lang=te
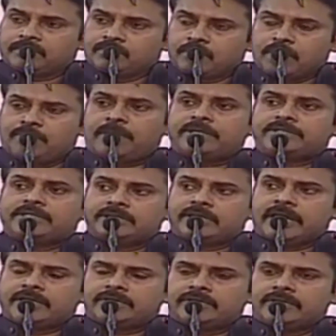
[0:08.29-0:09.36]
మా పార్టీ
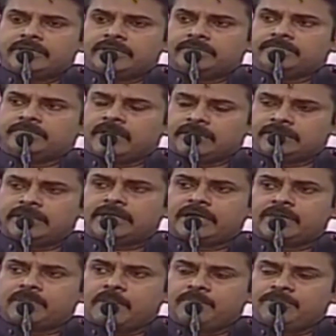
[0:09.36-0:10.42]
నాయకుల్ని
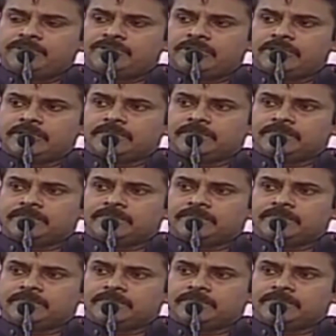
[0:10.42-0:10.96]
అందరిక్కడికి పంపించి